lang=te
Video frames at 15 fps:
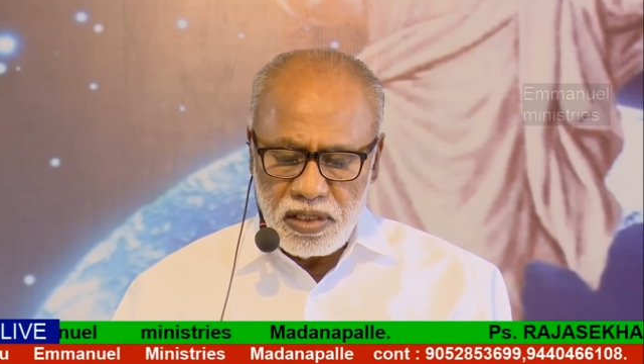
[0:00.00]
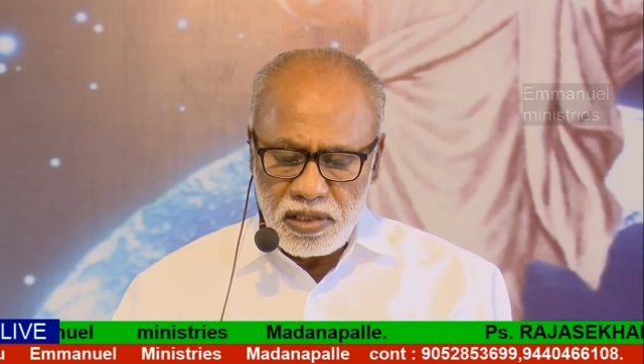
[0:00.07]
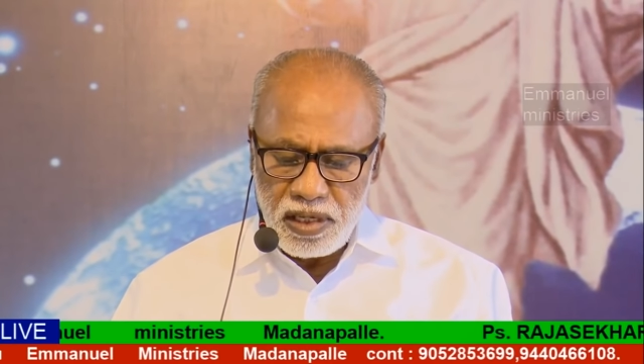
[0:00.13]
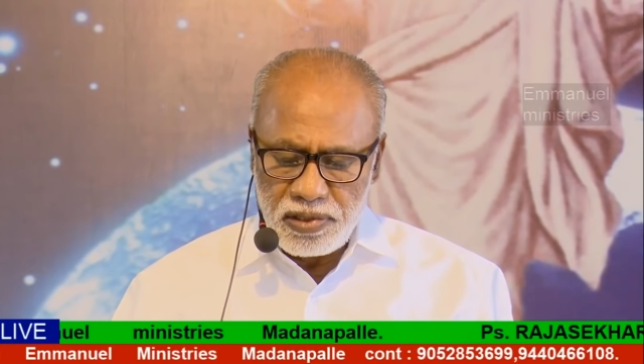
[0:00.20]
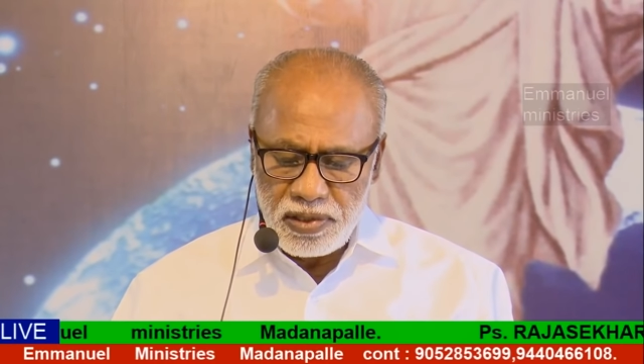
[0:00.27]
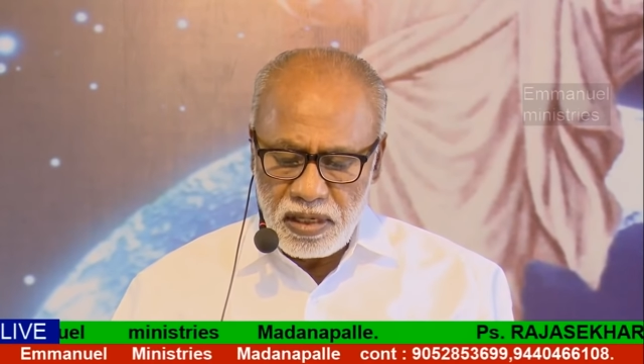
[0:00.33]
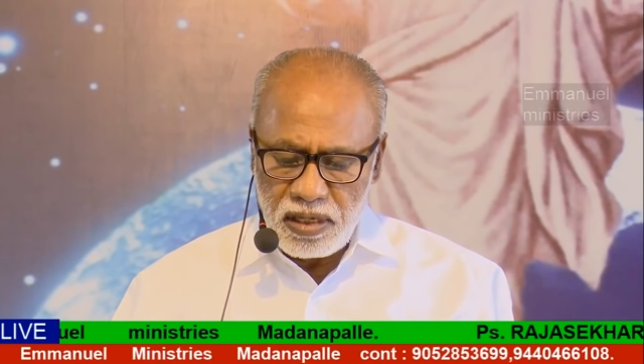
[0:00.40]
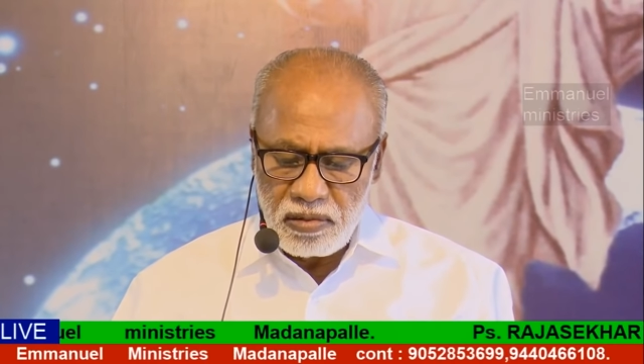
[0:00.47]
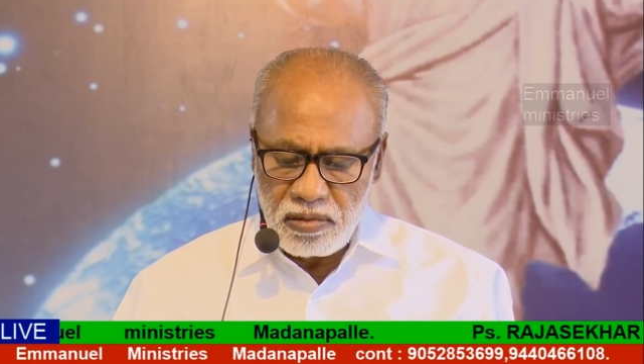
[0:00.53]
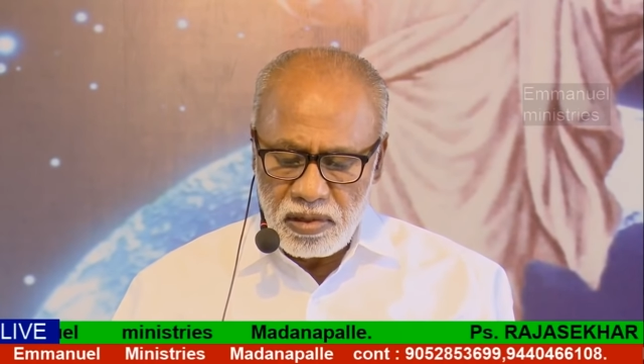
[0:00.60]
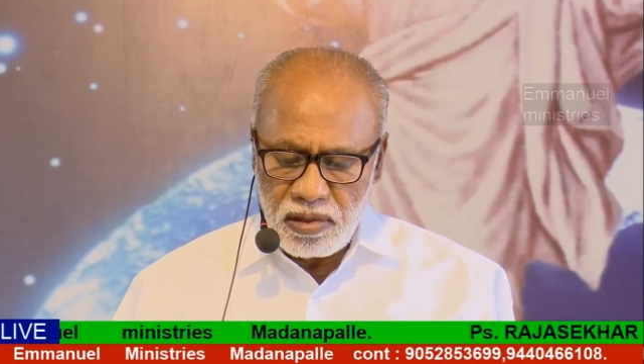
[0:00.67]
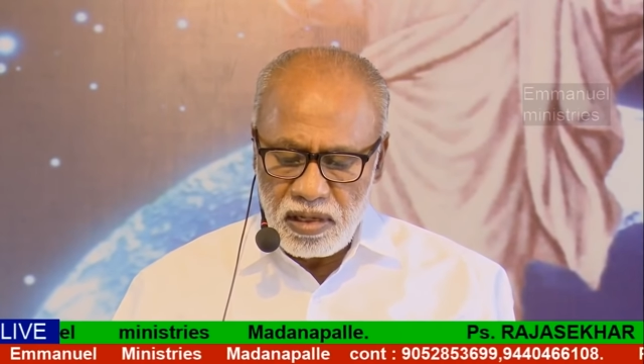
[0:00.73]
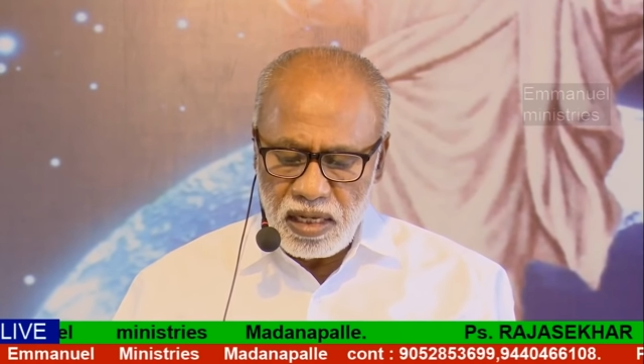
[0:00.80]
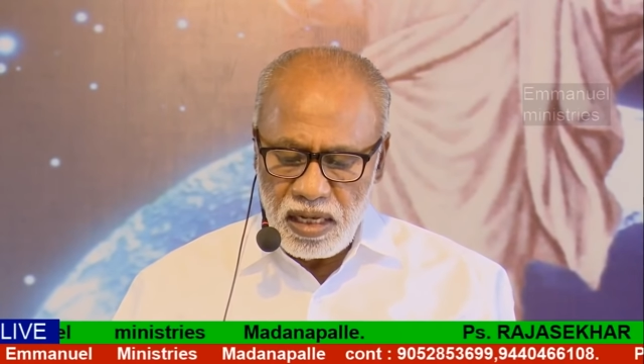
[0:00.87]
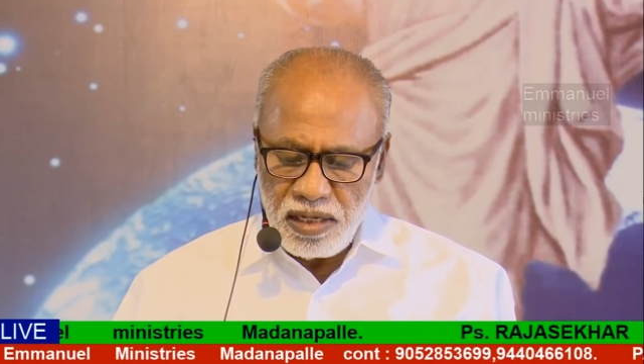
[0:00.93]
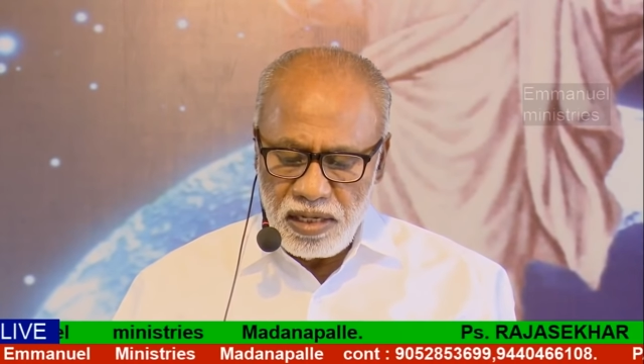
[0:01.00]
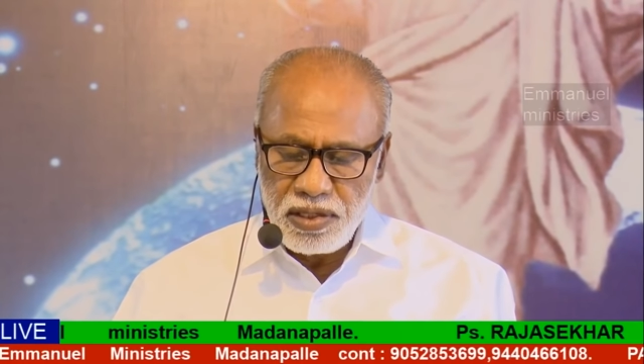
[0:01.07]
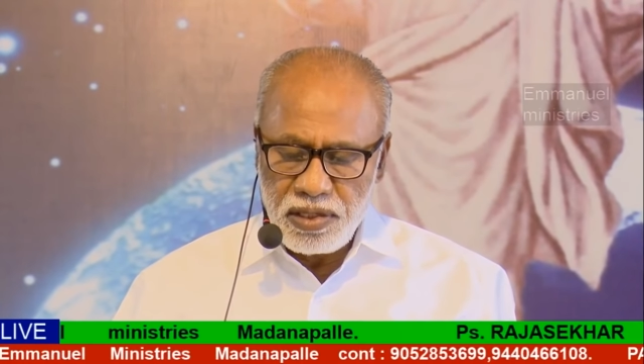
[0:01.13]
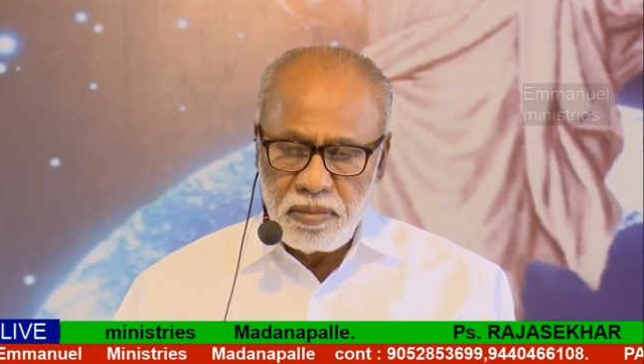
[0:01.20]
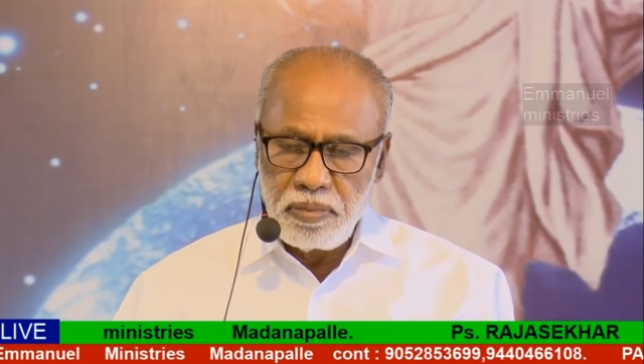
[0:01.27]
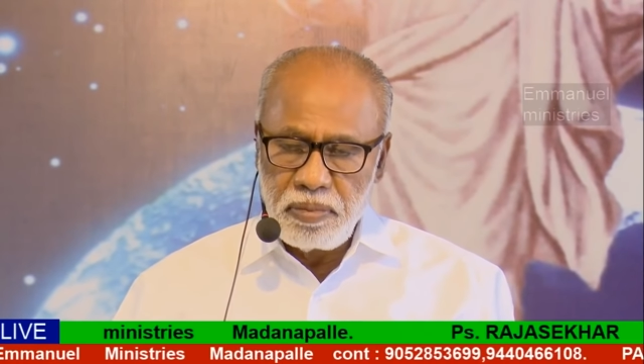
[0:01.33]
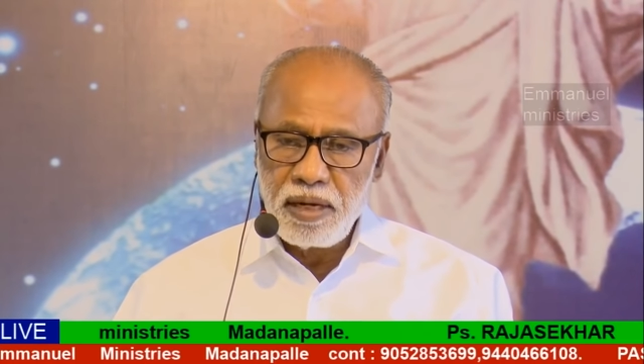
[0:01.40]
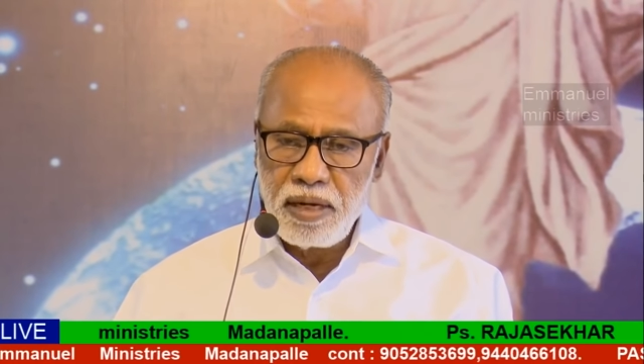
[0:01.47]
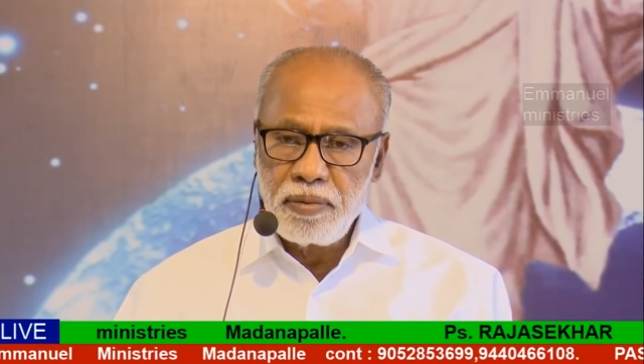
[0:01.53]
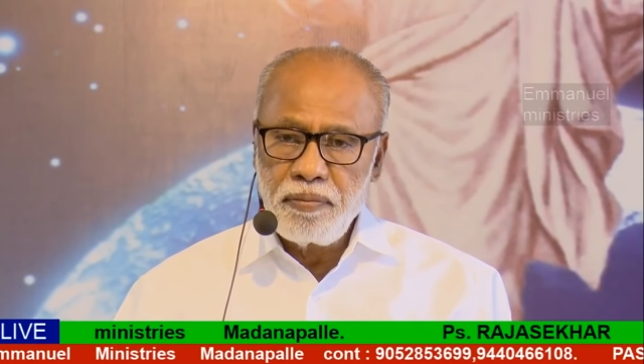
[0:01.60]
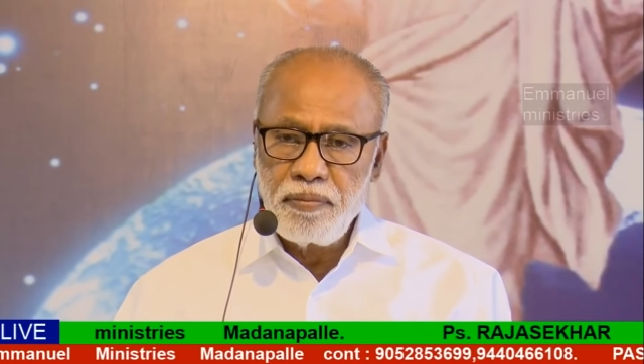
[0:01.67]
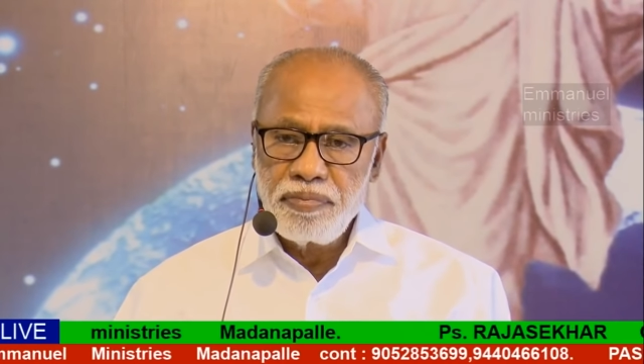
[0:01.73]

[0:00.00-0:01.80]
చేస్తారు అని చెప్పారు